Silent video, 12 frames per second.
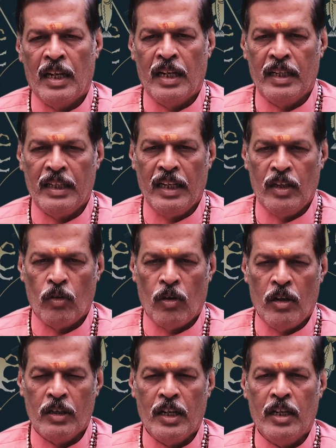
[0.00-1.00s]
అలాగే
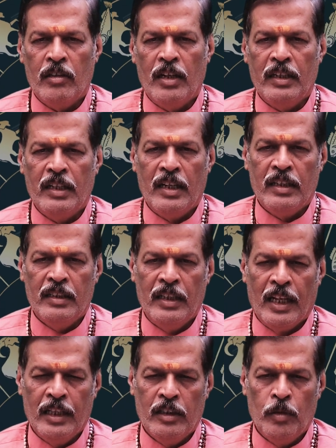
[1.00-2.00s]
రోగాలు అంటే
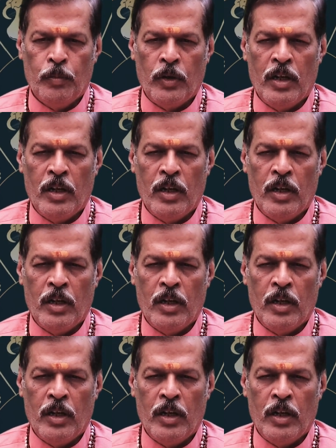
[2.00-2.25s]
హెల్త్